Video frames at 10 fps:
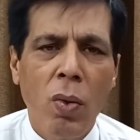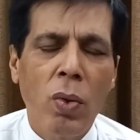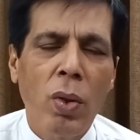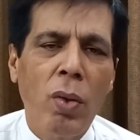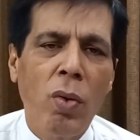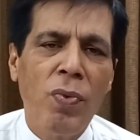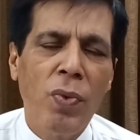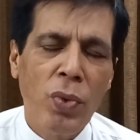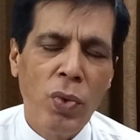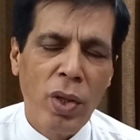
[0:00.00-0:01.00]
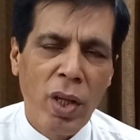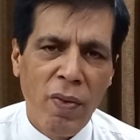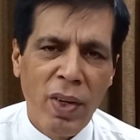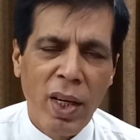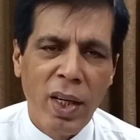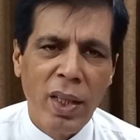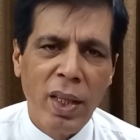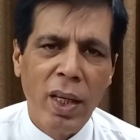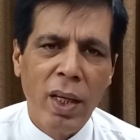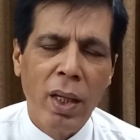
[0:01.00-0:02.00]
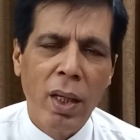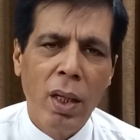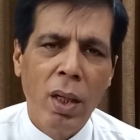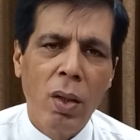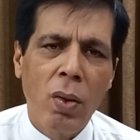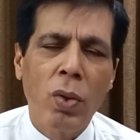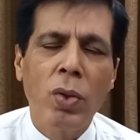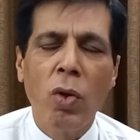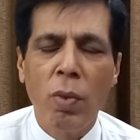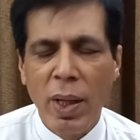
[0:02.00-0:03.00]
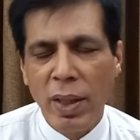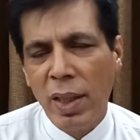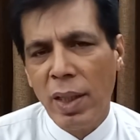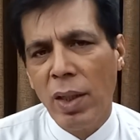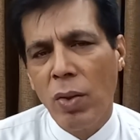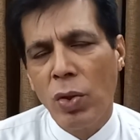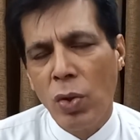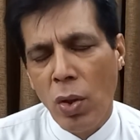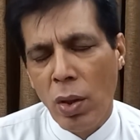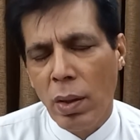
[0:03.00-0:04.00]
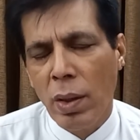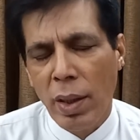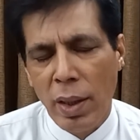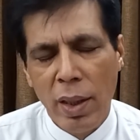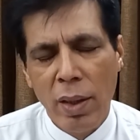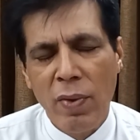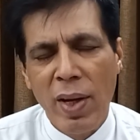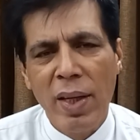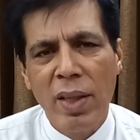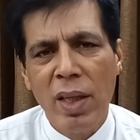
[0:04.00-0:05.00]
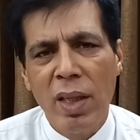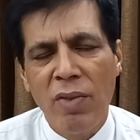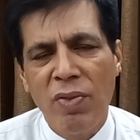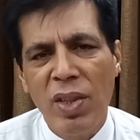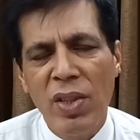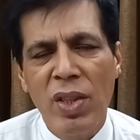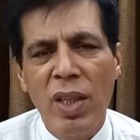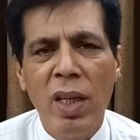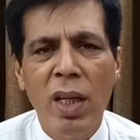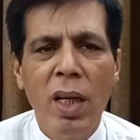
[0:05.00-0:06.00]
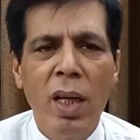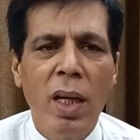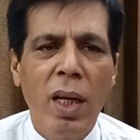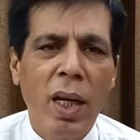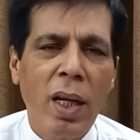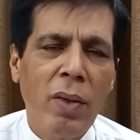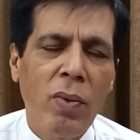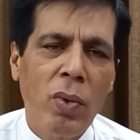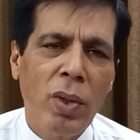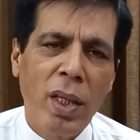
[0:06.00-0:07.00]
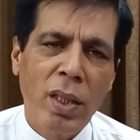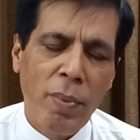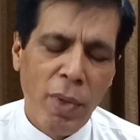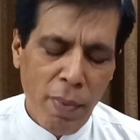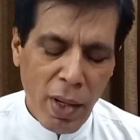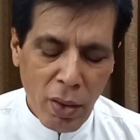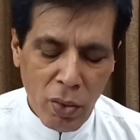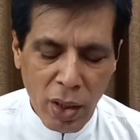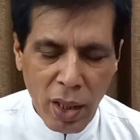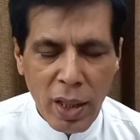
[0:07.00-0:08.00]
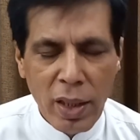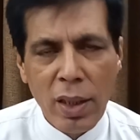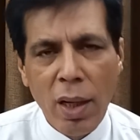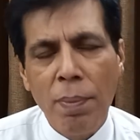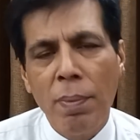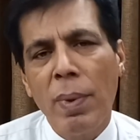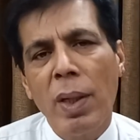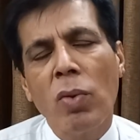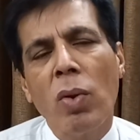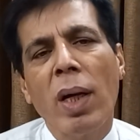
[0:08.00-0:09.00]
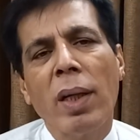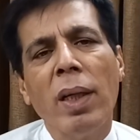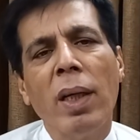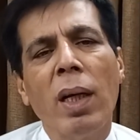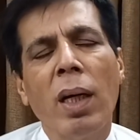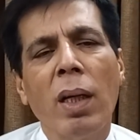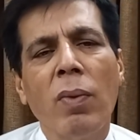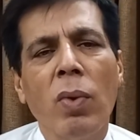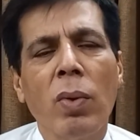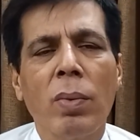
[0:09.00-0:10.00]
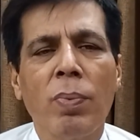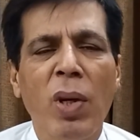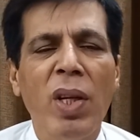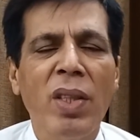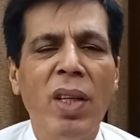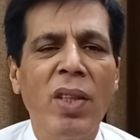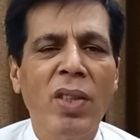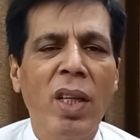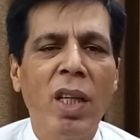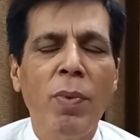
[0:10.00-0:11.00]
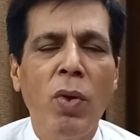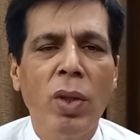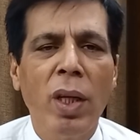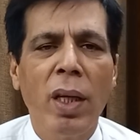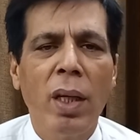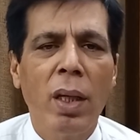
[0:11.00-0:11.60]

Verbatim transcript: उन्होंने कोई फ़ोन शून रिकवर करने थे कुछ और बातें थी कुछ और इंक्वायरी थी तफ्तीश थी लेकिन वो जज साहब नहीं माने उन्होंने कहा नहीं जनाब इनको कर दें अगर वो पुलिस की कस्टडी में होते